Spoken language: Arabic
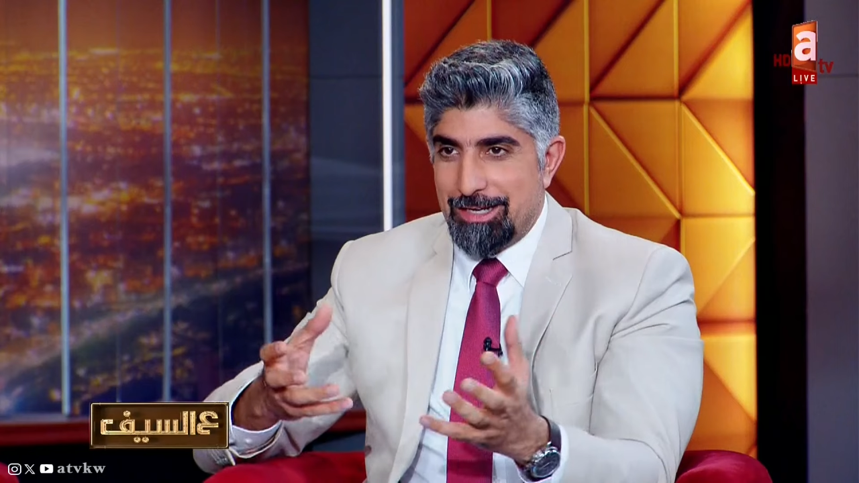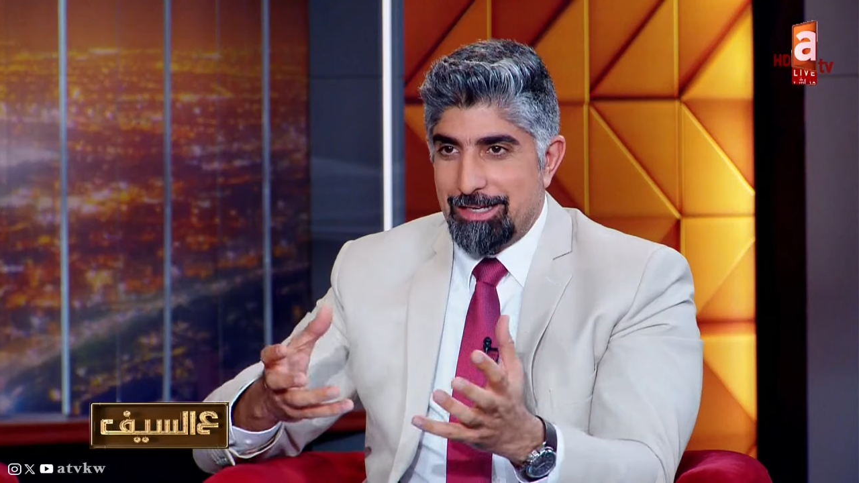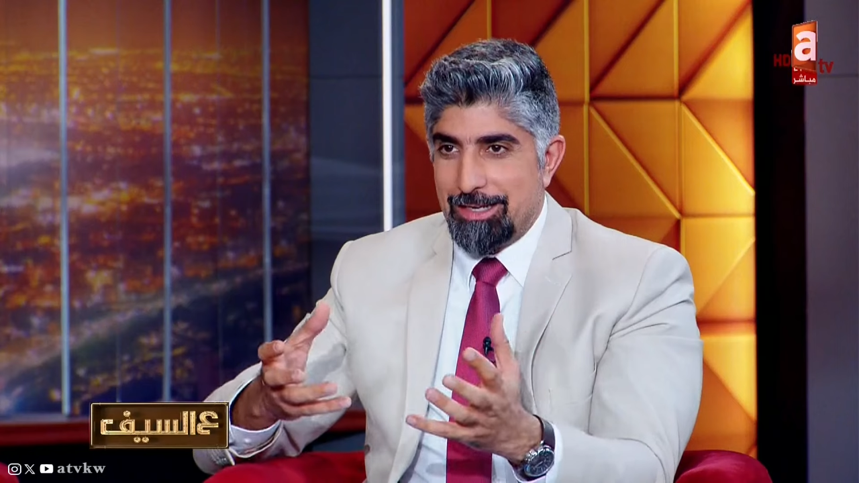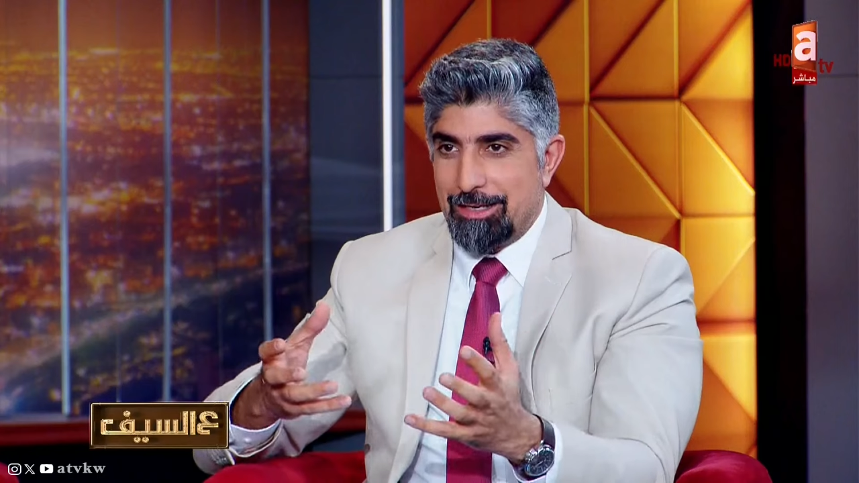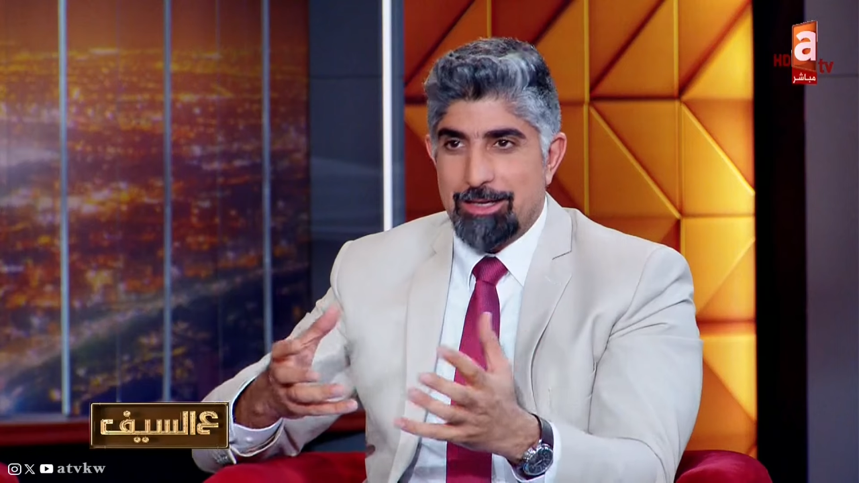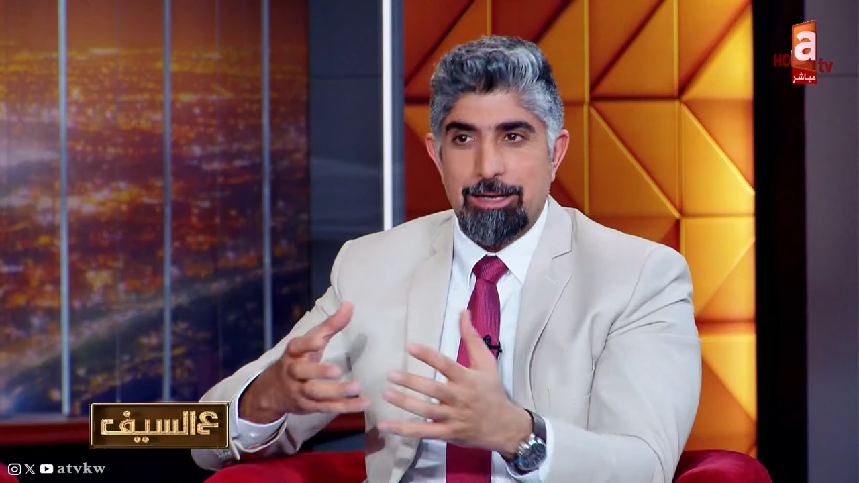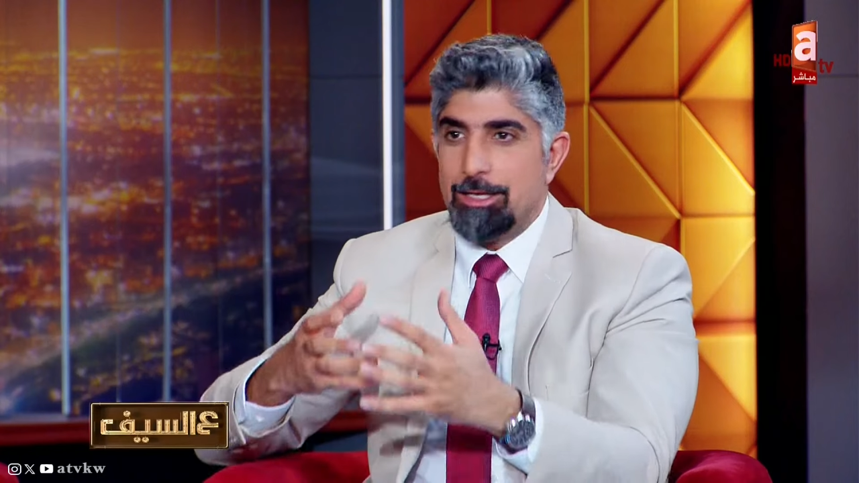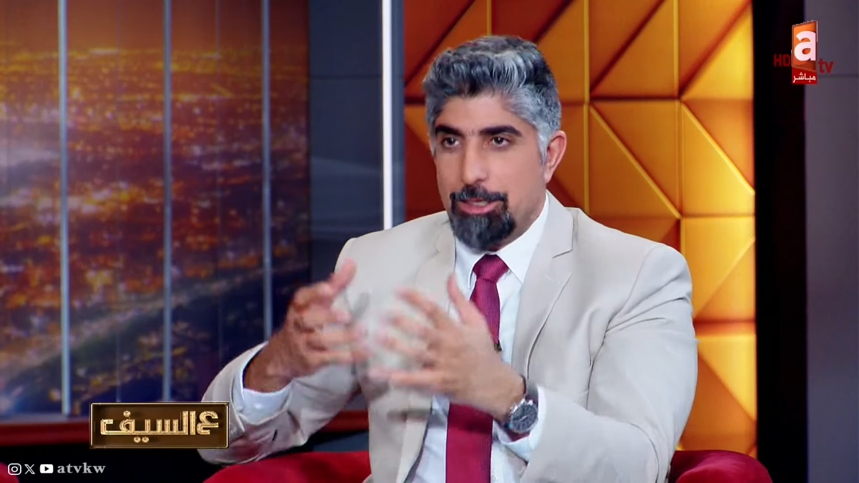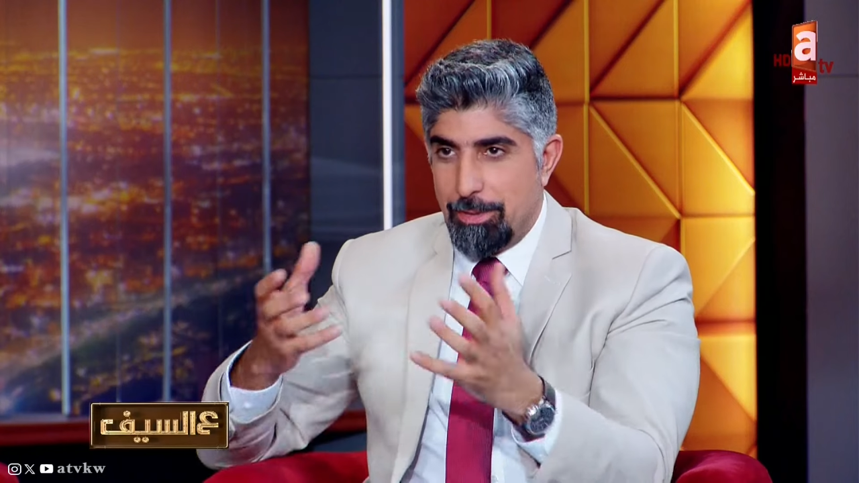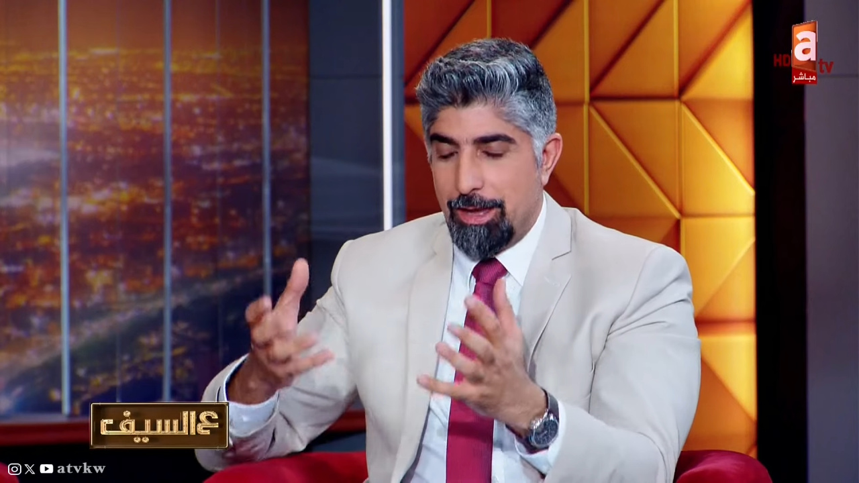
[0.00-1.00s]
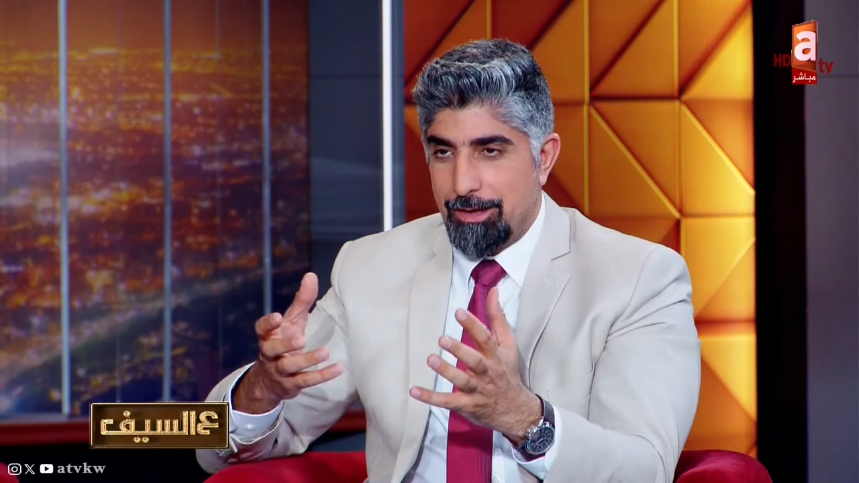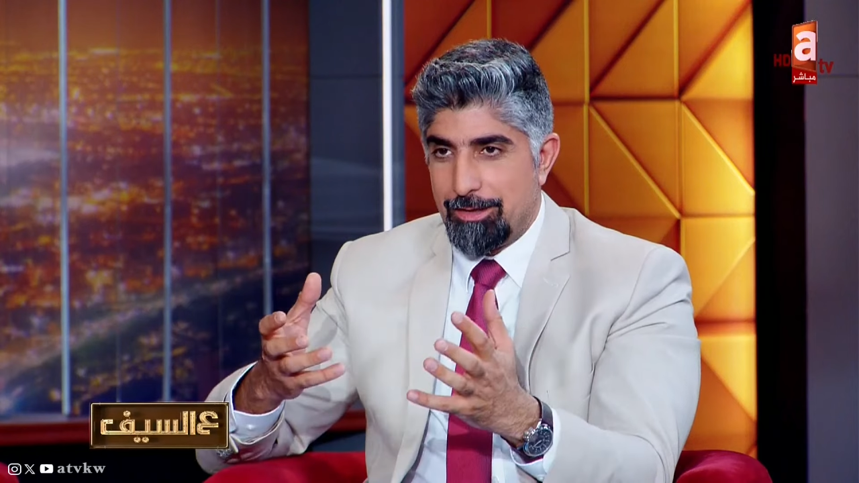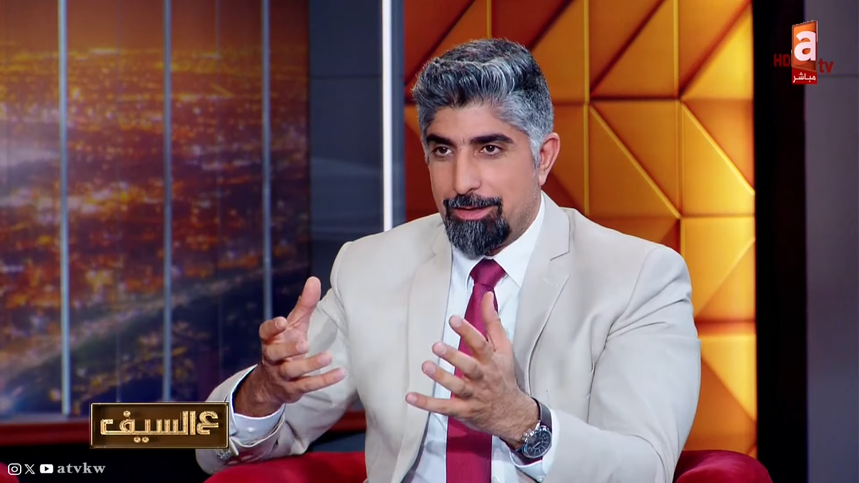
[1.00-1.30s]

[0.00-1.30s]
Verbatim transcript: اللي الكل يحبها